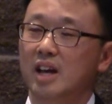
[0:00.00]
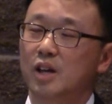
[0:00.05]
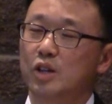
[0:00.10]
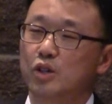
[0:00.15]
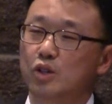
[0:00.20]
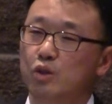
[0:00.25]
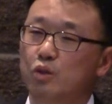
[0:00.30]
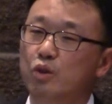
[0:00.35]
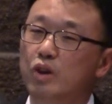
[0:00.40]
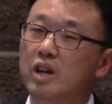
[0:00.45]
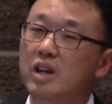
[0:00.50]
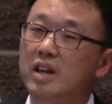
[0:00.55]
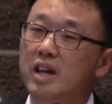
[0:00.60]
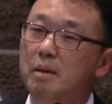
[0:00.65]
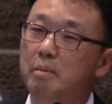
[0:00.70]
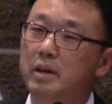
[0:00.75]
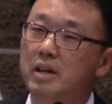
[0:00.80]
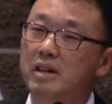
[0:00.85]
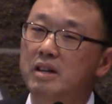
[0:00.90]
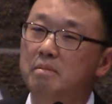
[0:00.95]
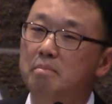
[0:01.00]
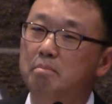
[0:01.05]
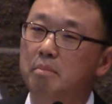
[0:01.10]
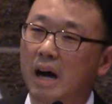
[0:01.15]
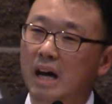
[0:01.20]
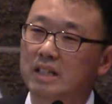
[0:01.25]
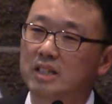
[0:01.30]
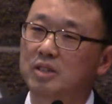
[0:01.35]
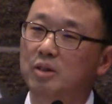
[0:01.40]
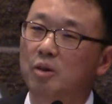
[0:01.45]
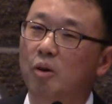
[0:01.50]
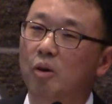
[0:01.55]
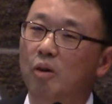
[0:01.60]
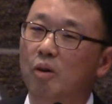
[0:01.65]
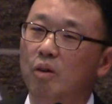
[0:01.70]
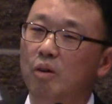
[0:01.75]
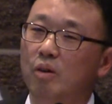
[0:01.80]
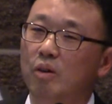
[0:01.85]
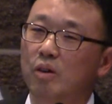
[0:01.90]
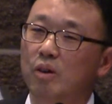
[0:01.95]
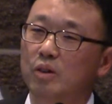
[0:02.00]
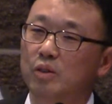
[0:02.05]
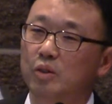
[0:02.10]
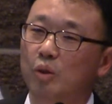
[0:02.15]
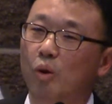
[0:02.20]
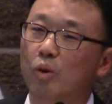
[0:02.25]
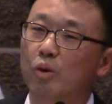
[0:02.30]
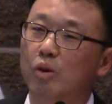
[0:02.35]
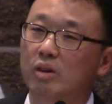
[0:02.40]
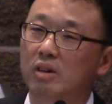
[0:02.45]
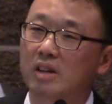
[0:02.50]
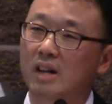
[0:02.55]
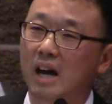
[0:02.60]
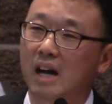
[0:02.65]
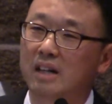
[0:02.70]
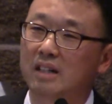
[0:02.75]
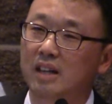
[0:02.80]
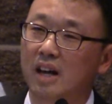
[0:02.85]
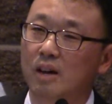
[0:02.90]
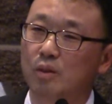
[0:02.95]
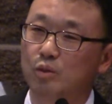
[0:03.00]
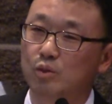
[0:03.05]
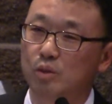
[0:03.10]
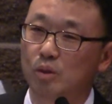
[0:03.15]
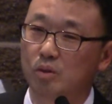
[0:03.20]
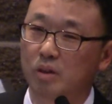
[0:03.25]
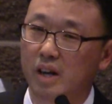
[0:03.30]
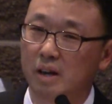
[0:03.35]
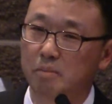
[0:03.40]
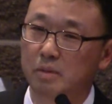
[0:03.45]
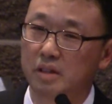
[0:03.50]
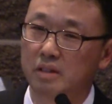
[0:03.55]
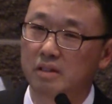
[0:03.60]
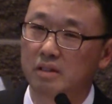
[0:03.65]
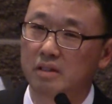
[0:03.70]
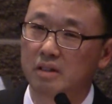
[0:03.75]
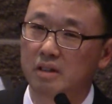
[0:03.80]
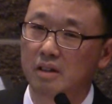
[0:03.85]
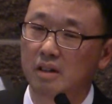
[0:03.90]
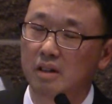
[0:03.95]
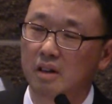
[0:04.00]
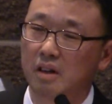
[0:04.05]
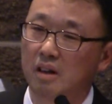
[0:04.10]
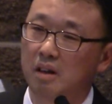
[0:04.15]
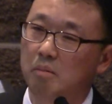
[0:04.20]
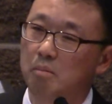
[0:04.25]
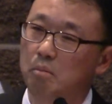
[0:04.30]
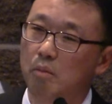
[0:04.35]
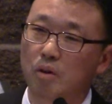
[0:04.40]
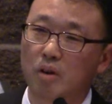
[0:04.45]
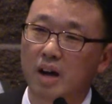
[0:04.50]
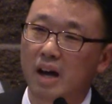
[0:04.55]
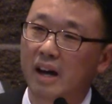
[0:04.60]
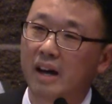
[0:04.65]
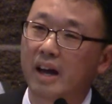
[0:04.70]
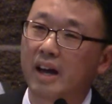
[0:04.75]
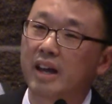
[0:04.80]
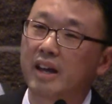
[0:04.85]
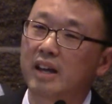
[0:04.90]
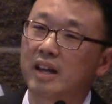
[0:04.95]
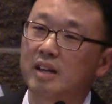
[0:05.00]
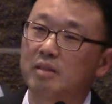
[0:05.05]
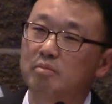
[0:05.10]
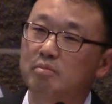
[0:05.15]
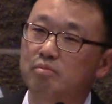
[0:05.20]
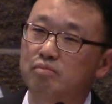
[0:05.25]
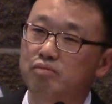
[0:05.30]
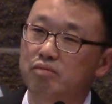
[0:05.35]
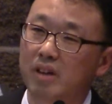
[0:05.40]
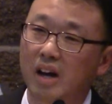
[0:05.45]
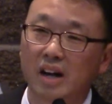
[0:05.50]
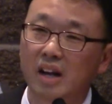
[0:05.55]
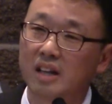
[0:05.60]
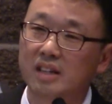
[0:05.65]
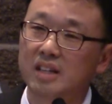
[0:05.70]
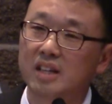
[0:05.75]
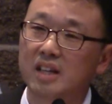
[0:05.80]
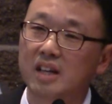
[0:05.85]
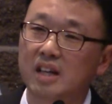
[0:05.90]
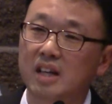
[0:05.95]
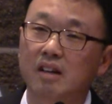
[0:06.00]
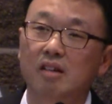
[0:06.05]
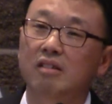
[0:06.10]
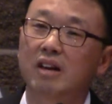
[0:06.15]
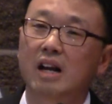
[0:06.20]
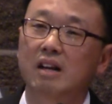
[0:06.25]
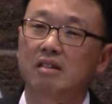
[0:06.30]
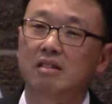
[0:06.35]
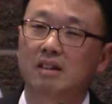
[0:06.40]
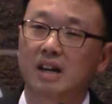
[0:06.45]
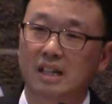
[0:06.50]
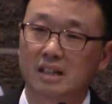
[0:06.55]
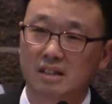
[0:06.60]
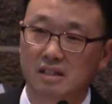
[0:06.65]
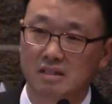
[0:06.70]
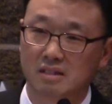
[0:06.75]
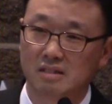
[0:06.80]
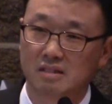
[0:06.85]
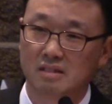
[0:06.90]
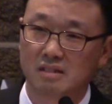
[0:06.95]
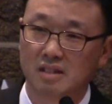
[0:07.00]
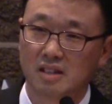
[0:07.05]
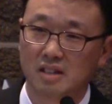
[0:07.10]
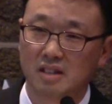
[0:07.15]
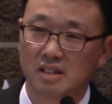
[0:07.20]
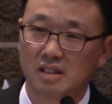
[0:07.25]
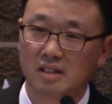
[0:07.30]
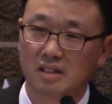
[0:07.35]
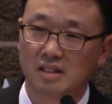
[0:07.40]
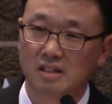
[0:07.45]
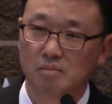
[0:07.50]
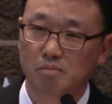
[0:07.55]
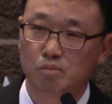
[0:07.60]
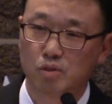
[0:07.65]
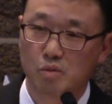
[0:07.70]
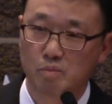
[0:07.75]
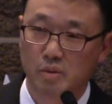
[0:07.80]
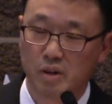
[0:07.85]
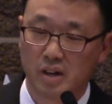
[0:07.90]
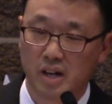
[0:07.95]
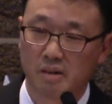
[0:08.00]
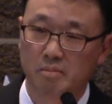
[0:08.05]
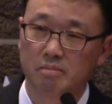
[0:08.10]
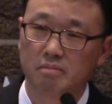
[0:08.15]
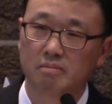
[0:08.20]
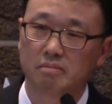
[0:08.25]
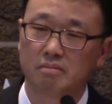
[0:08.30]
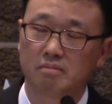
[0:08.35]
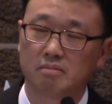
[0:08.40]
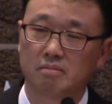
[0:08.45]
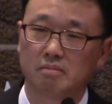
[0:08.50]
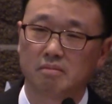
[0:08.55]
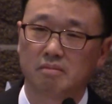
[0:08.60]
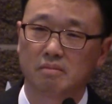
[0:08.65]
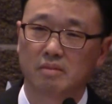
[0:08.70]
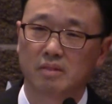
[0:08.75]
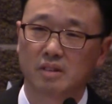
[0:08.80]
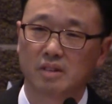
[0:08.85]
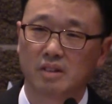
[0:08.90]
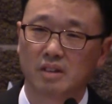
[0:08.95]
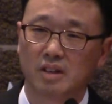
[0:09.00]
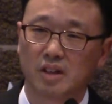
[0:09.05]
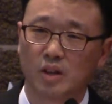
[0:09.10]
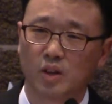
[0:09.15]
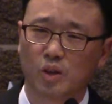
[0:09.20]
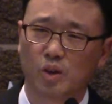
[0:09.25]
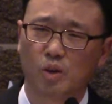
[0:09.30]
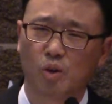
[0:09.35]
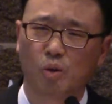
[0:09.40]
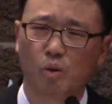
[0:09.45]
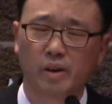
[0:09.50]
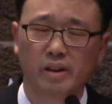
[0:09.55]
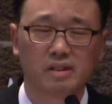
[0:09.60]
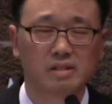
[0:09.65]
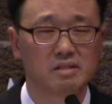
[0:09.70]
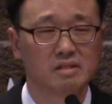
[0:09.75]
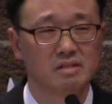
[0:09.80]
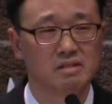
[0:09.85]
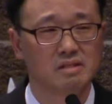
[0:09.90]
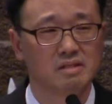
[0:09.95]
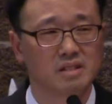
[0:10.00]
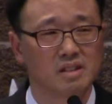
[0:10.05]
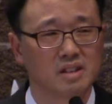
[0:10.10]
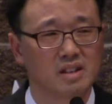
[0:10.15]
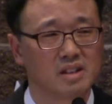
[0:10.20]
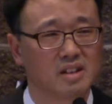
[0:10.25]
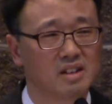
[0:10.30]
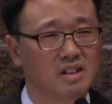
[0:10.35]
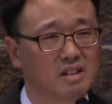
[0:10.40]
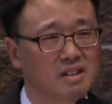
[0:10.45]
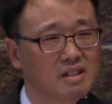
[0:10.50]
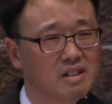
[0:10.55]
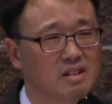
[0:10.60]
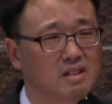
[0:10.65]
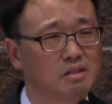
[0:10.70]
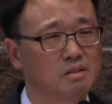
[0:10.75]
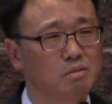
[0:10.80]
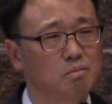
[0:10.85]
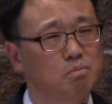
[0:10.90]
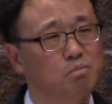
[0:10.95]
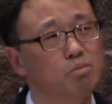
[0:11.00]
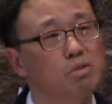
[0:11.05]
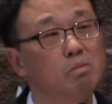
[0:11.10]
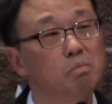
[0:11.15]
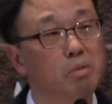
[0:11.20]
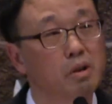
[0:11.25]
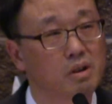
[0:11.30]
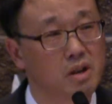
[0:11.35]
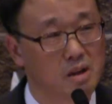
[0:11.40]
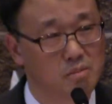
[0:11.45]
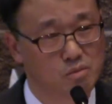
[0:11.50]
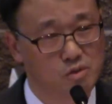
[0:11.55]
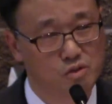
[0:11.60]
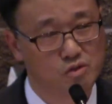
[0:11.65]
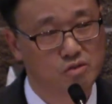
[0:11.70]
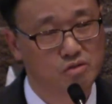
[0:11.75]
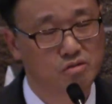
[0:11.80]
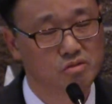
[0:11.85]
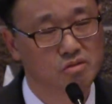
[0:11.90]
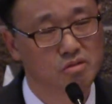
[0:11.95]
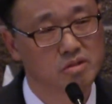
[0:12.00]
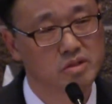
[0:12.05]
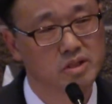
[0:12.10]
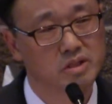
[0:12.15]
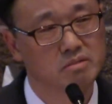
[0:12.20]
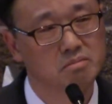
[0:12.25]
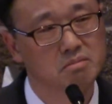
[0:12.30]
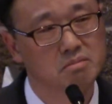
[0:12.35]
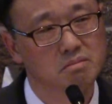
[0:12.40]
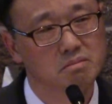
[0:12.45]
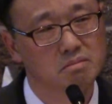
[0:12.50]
주일 예배를 빠지고 놀러를 가거나 운동을 하면 뭔가 나에게는 불안한 일이 일어날 것 같은 그런 불편함. 교회는 그런 불편함을 주는 곳이. 에요